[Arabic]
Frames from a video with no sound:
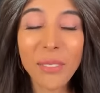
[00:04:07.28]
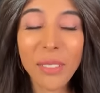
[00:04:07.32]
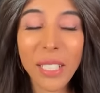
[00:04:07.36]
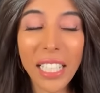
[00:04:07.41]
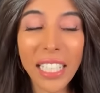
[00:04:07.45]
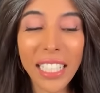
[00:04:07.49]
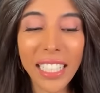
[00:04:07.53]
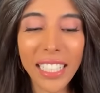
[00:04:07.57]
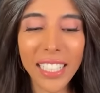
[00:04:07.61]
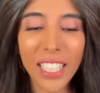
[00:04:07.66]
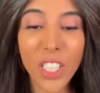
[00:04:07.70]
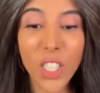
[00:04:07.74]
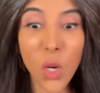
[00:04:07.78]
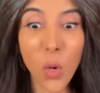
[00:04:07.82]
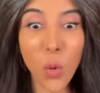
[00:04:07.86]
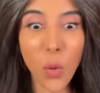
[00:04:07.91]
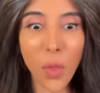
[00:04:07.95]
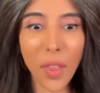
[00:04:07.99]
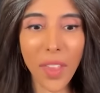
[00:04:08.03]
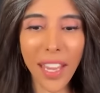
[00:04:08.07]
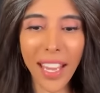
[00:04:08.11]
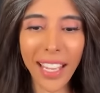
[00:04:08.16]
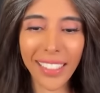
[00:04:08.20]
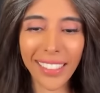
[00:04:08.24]
نبغى يعني
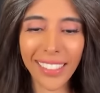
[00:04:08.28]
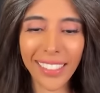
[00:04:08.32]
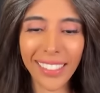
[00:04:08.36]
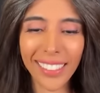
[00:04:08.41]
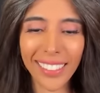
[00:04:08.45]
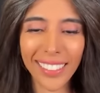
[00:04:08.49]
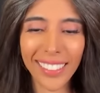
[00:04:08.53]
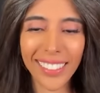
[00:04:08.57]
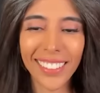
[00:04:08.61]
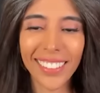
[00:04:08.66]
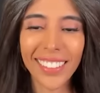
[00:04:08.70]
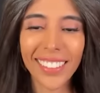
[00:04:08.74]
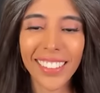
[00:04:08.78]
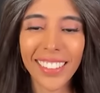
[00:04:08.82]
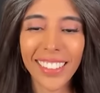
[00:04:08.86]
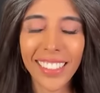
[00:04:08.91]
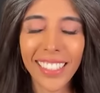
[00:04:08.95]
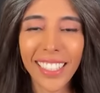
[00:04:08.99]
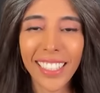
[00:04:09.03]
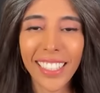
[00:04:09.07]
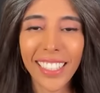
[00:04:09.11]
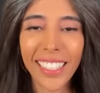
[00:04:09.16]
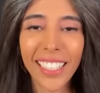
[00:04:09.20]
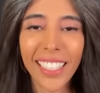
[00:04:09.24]
جو ثاني
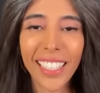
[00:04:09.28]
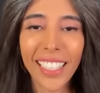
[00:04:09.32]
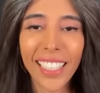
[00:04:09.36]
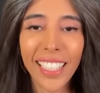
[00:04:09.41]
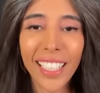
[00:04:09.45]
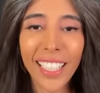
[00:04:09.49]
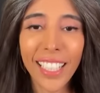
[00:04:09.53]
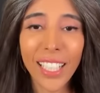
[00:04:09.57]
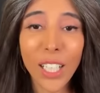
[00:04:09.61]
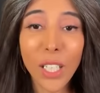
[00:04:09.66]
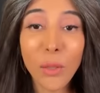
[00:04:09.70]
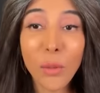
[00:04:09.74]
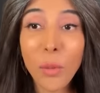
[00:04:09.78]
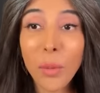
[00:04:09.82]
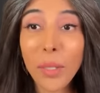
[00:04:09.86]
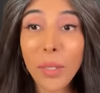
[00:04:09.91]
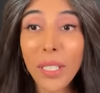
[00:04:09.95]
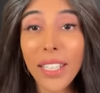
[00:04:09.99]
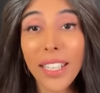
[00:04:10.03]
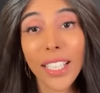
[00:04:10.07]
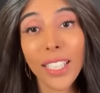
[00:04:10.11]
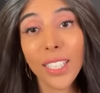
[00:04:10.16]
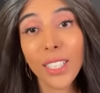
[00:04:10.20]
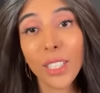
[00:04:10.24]

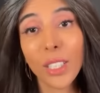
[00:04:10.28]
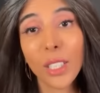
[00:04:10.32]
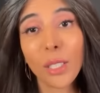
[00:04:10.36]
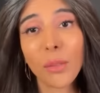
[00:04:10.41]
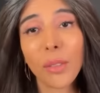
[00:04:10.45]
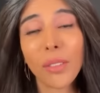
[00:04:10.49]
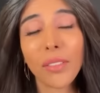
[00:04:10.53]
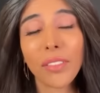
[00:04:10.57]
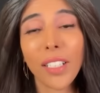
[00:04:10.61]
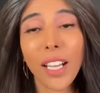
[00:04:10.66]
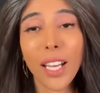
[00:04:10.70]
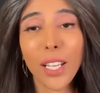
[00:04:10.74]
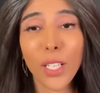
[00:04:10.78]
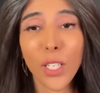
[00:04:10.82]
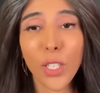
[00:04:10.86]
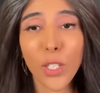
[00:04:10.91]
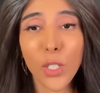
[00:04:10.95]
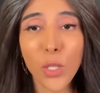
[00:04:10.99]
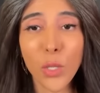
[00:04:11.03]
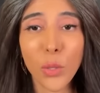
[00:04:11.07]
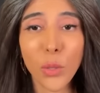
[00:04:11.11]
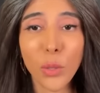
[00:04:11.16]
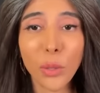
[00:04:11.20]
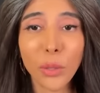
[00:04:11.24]
عموما إذا عندكم أفكار
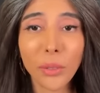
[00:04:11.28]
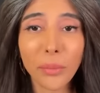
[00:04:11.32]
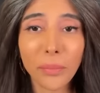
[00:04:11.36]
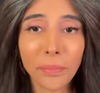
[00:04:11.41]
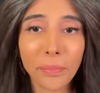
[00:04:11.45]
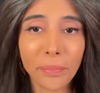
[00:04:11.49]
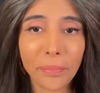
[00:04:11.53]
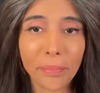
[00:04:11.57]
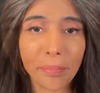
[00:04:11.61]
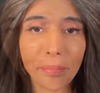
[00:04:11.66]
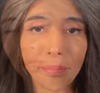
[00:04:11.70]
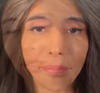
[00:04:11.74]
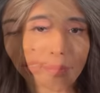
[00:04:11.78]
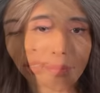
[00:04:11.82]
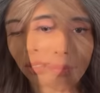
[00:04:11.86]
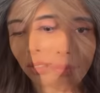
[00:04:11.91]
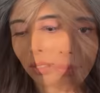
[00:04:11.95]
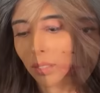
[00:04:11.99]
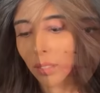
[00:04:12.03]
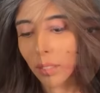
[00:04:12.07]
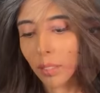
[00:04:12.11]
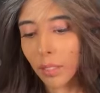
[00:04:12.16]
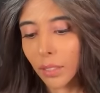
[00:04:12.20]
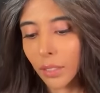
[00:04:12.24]
أرسلوا
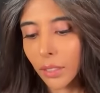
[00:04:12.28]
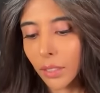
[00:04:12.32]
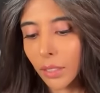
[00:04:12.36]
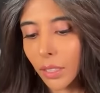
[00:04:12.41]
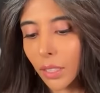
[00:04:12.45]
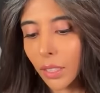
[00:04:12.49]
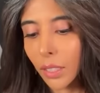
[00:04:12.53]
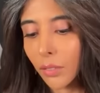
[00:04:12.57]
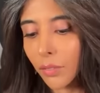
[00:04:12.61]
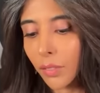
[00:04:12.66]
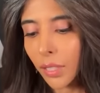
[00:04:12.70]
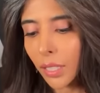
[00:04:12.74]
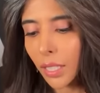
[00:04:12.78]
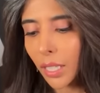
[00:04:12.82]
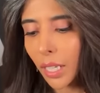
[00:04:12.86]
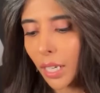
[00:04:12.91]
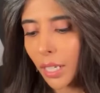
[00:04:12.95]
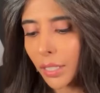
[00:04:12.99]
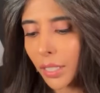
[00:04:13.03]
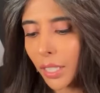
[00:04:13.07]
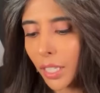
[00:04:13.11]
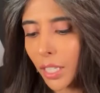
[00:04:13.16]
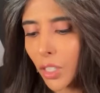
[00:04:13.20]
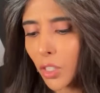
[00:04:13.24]
الفكرة
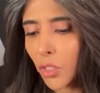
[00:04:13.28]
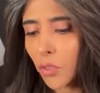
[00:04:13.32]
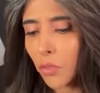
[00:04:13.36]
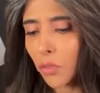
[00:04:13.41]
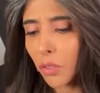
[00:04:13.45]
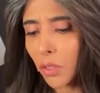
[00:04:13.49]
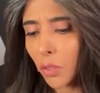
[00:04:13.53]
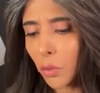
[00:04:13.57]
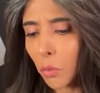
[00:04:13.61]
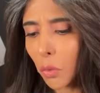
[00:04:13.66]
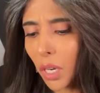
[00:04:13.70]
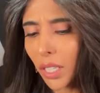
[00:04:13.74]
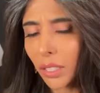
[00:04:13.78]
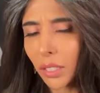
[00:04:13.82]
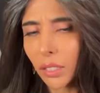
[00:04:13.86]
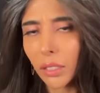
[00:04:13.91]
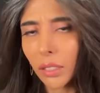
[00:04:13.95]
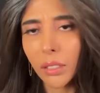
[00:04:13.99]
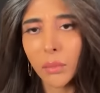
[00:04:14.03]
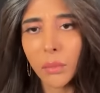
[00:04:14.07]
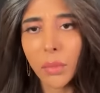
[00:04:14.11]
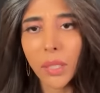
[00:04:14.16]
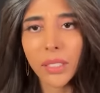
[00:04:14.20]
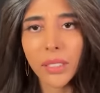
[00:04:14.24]
عن إيش في
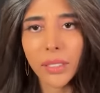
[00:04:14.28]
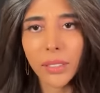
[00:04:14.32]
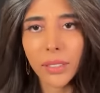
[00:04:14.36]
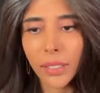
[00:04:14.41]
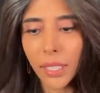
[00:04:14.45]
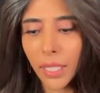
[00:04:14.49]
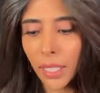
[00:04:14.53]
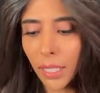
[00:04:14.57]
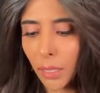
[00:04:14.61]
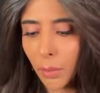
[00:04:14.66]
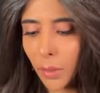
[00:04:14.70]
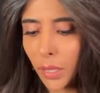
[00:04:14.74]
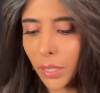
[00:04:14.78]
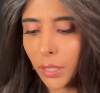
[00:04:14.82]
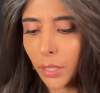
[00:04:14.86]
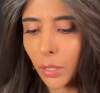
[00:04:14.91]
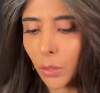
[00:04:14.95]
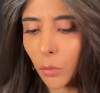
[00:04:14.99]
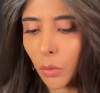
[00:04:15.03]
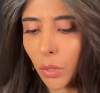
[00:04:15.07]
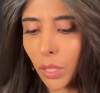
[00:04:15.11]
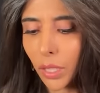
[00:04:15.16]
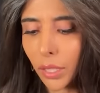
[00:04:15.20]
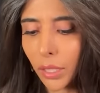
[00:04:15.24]
الوعي نبغى نتكلم عن
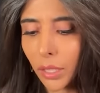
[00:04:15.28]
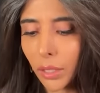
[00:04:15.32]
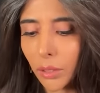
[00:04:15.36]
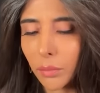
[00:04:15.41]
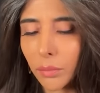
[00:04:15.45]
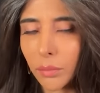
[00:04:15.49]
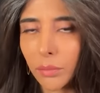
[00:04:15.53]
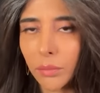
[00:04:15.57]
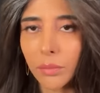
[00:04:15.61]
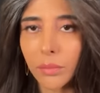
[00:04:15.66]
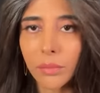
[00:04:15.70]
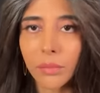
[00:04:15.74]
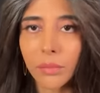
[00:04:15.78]
الوعي